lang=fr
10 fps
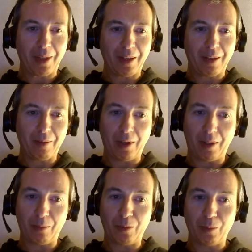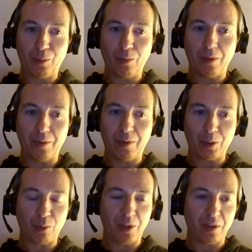mais voilà, nous,
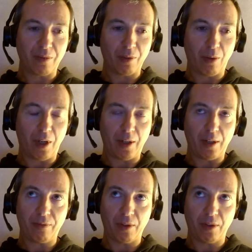moi j'utilise Fedora.